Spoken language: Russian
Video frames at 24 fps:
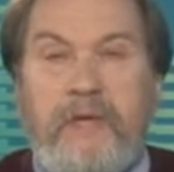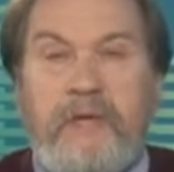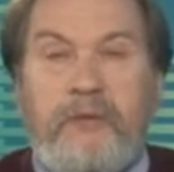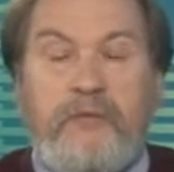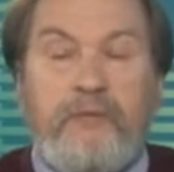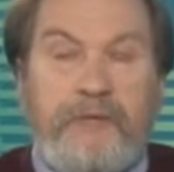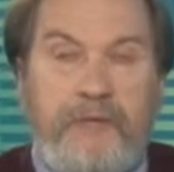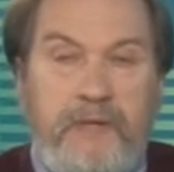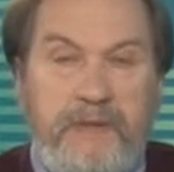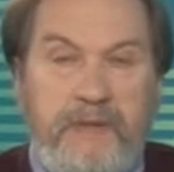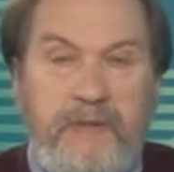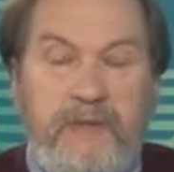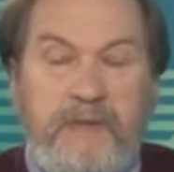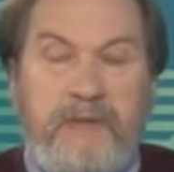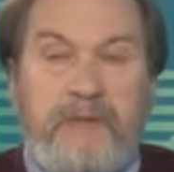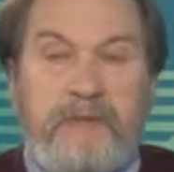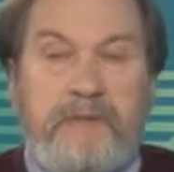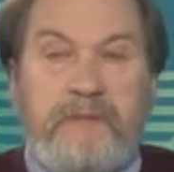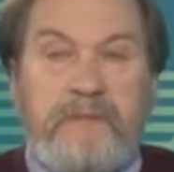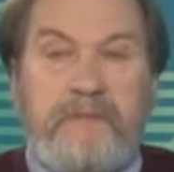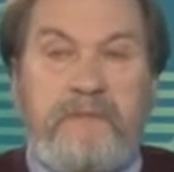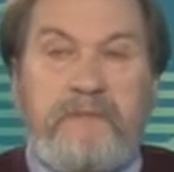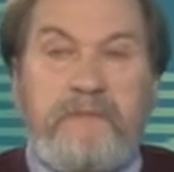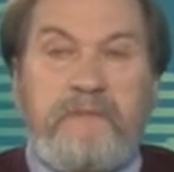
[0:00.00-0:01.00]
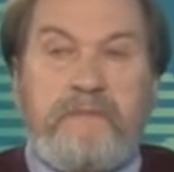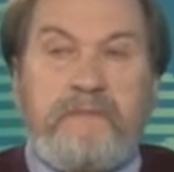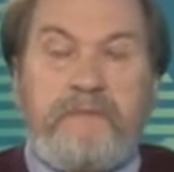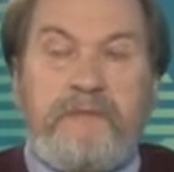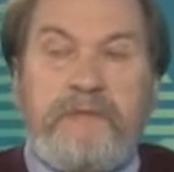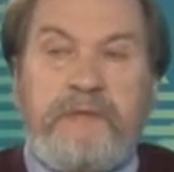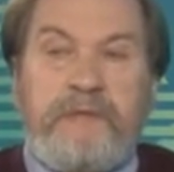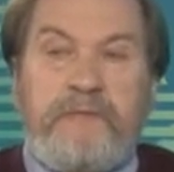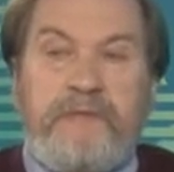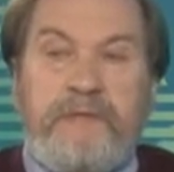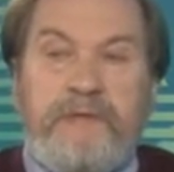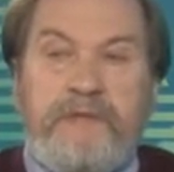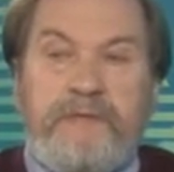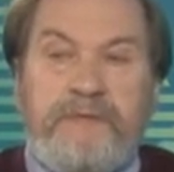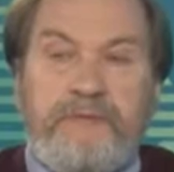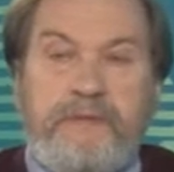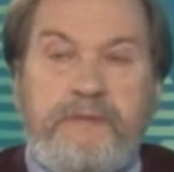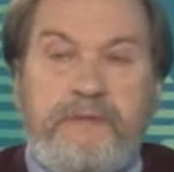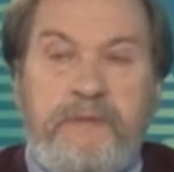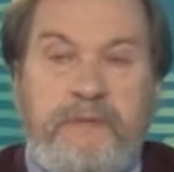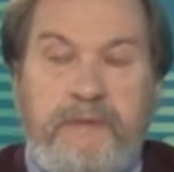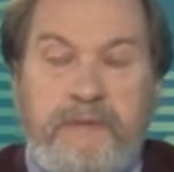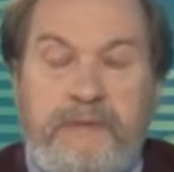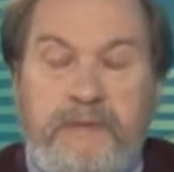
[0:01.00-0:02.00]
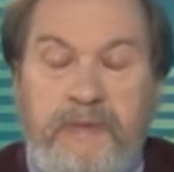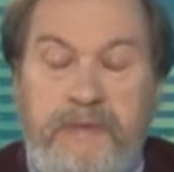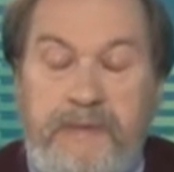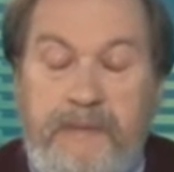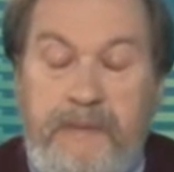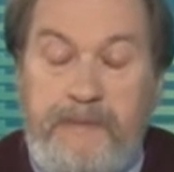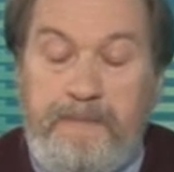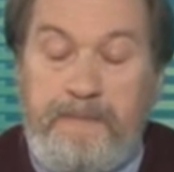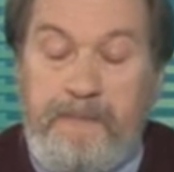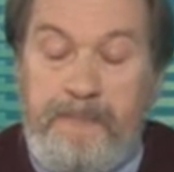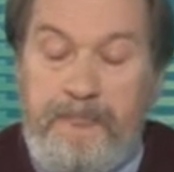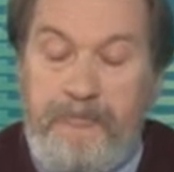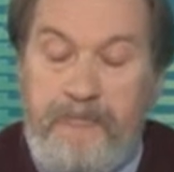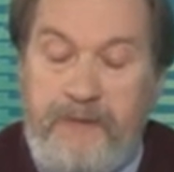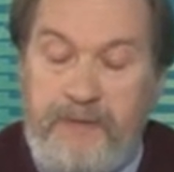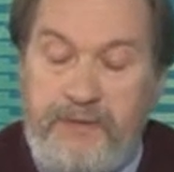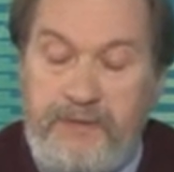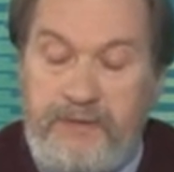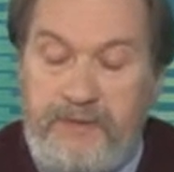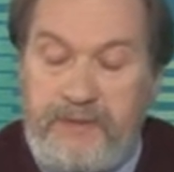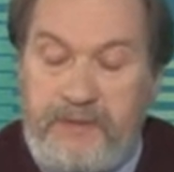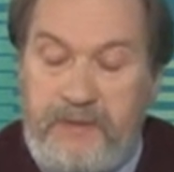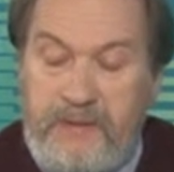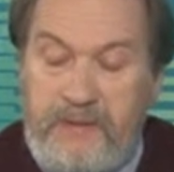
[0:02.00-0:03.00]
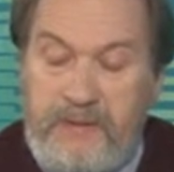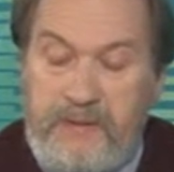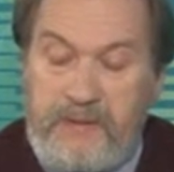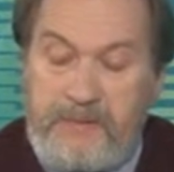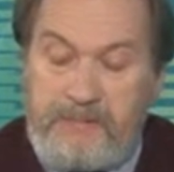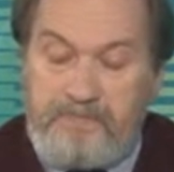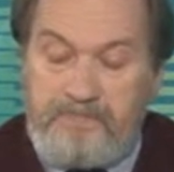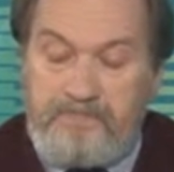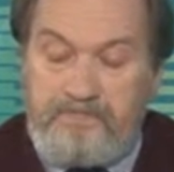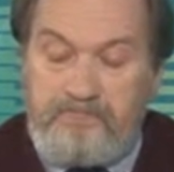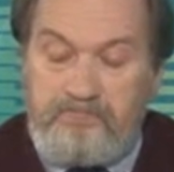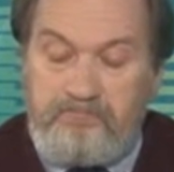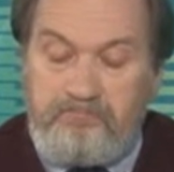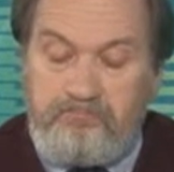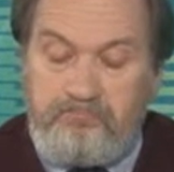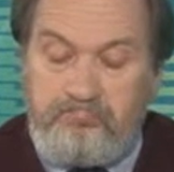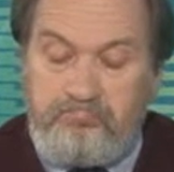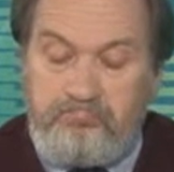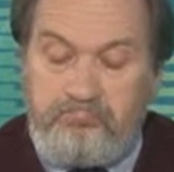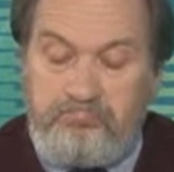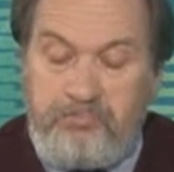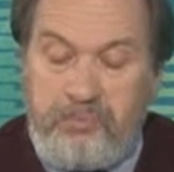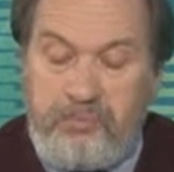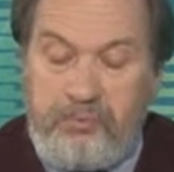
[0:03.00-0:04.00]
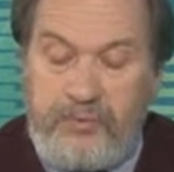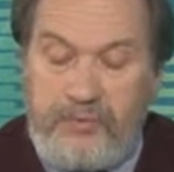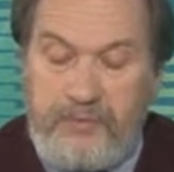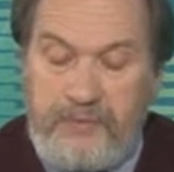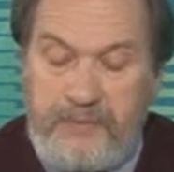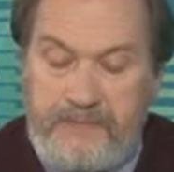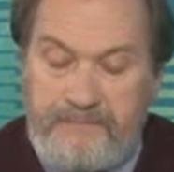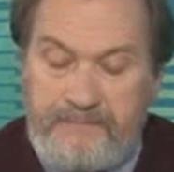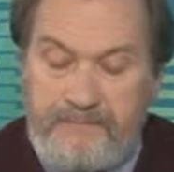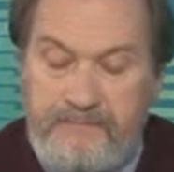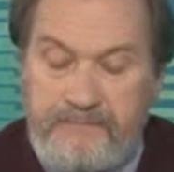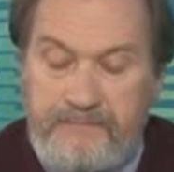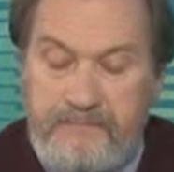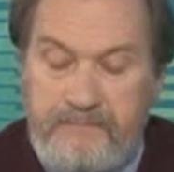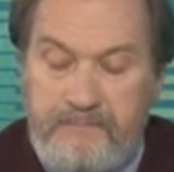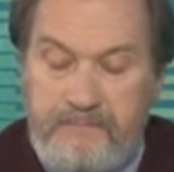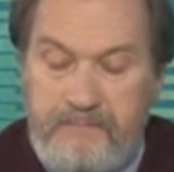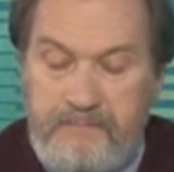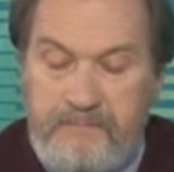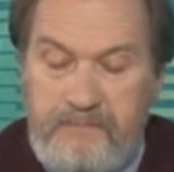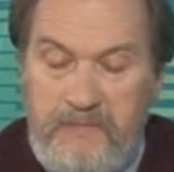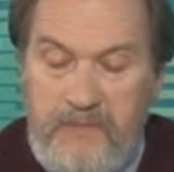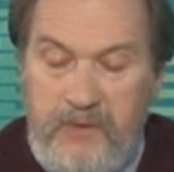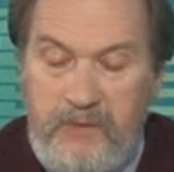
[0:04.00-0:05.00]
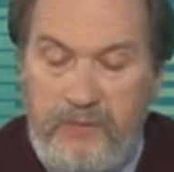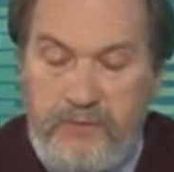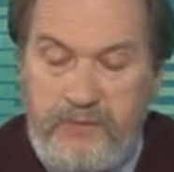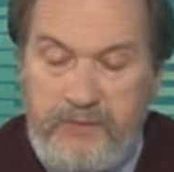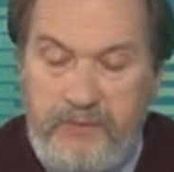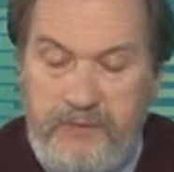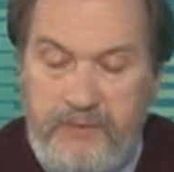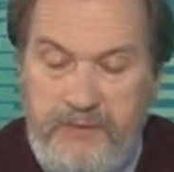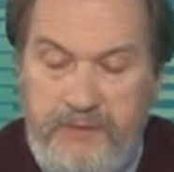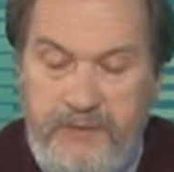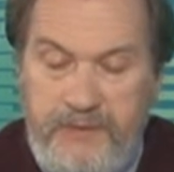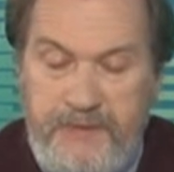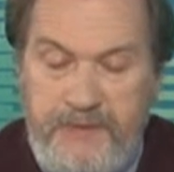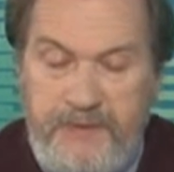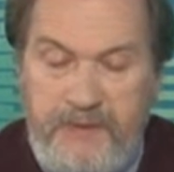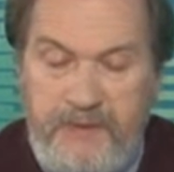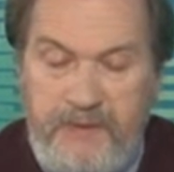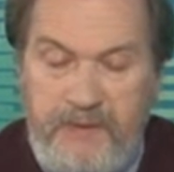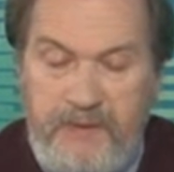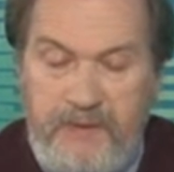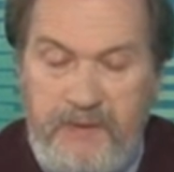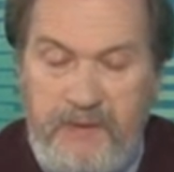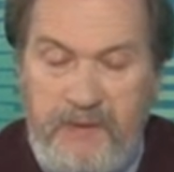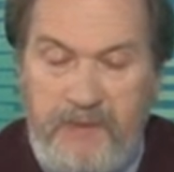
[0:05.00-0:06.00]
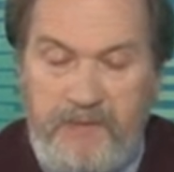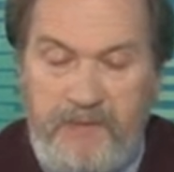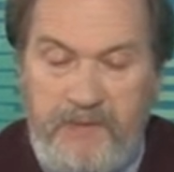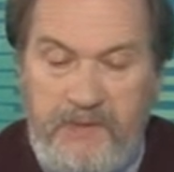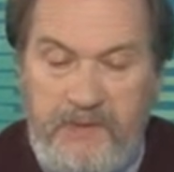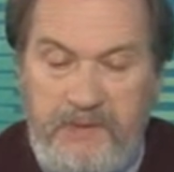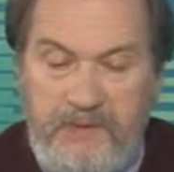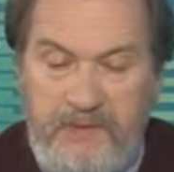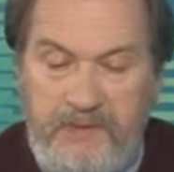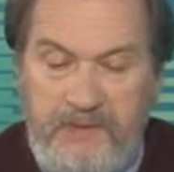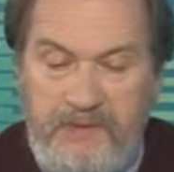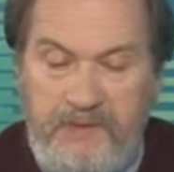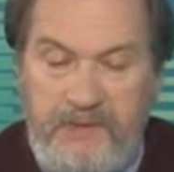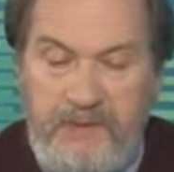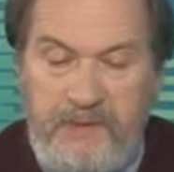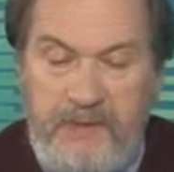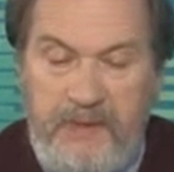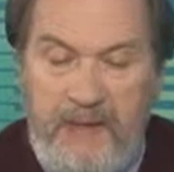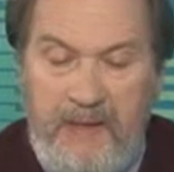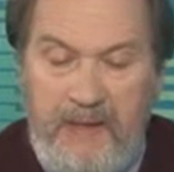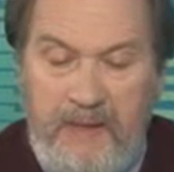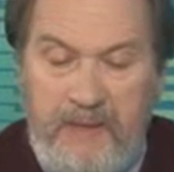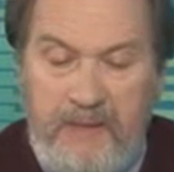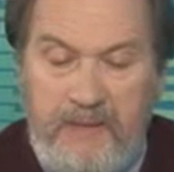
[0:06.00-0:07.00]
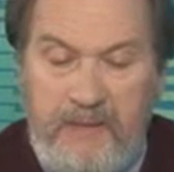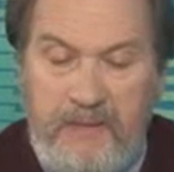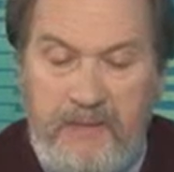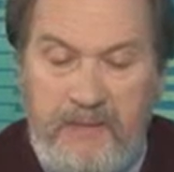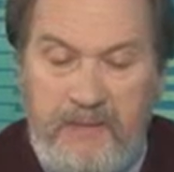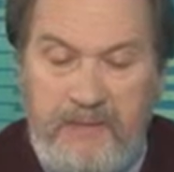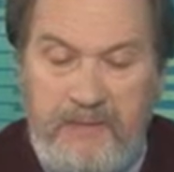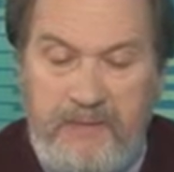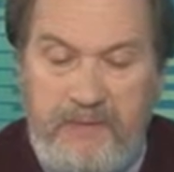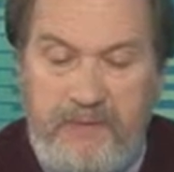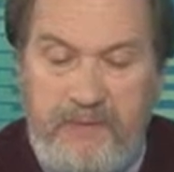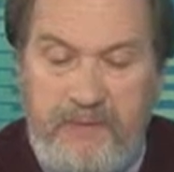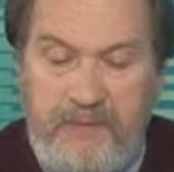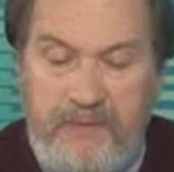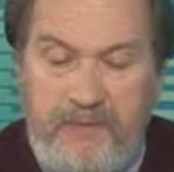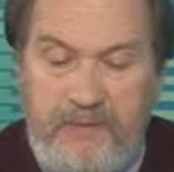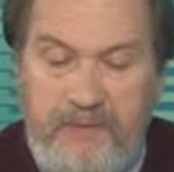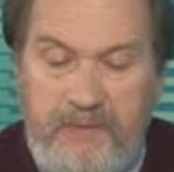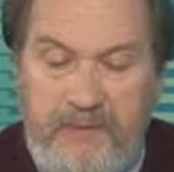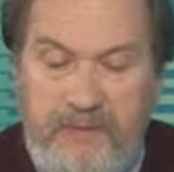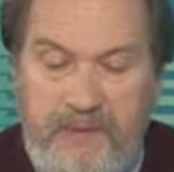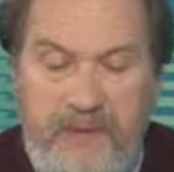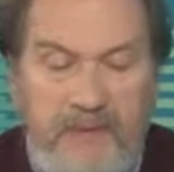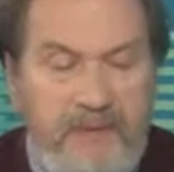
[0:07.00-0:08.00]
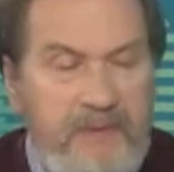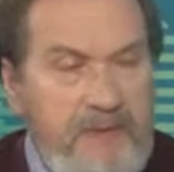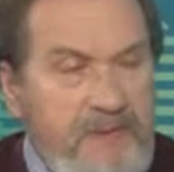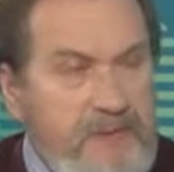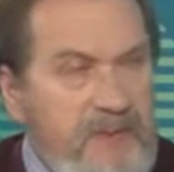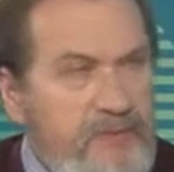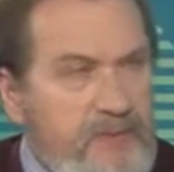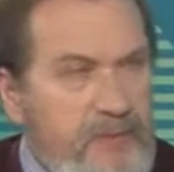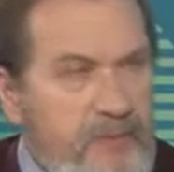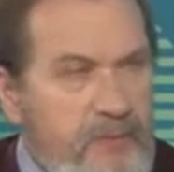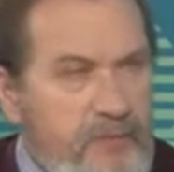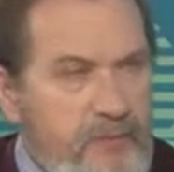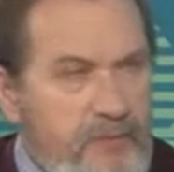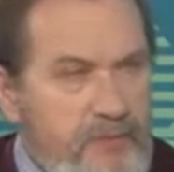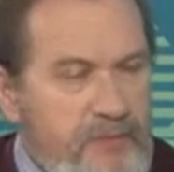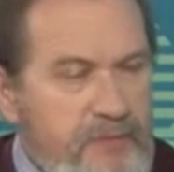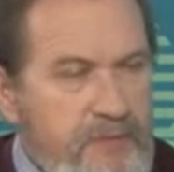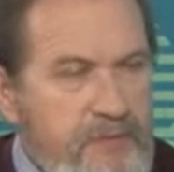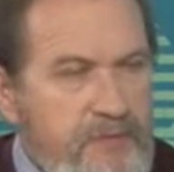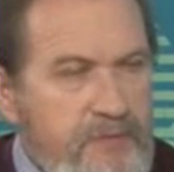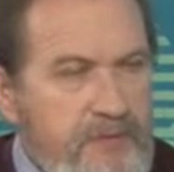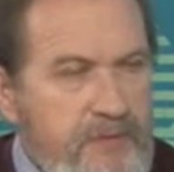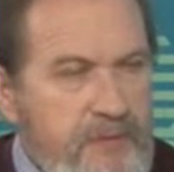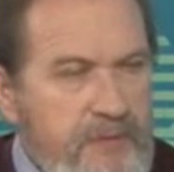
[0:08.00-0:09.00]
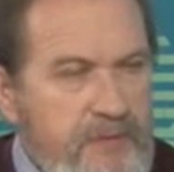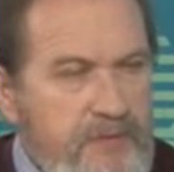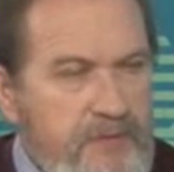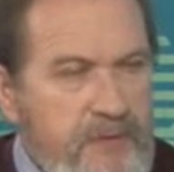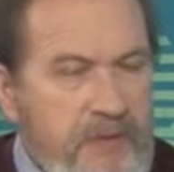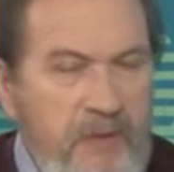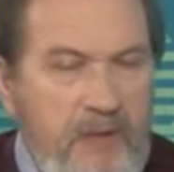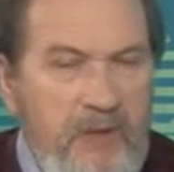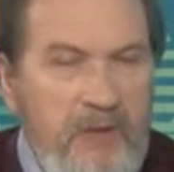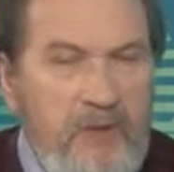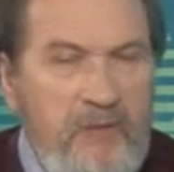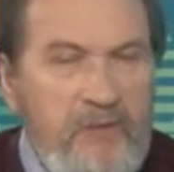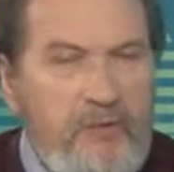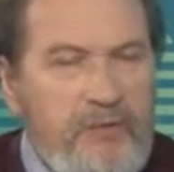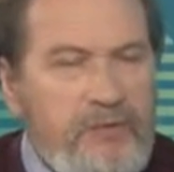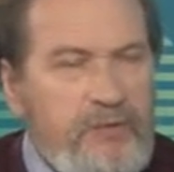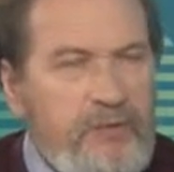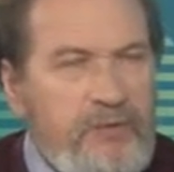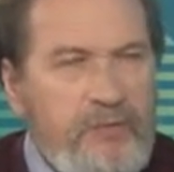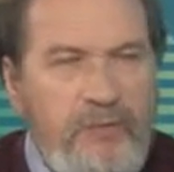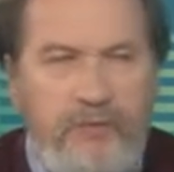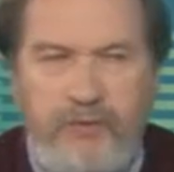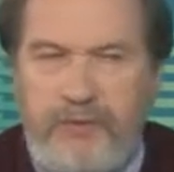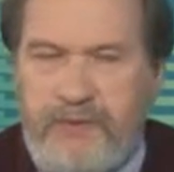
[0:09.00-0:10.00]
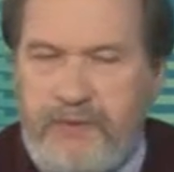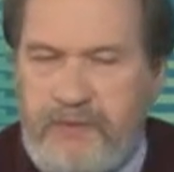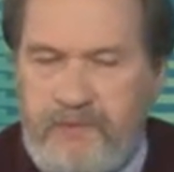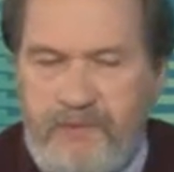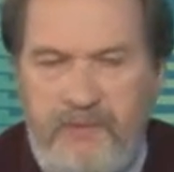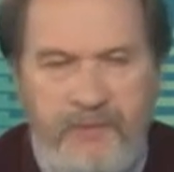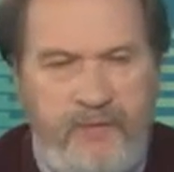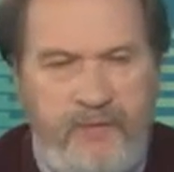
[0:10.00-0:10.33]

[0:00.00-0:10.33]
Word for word: Ну, тогда э, Владимир Борисович, тогда, значит, э, он ушел из жизни и подхватил Э, и Таран Александр Петрович. Там, вот тоже мне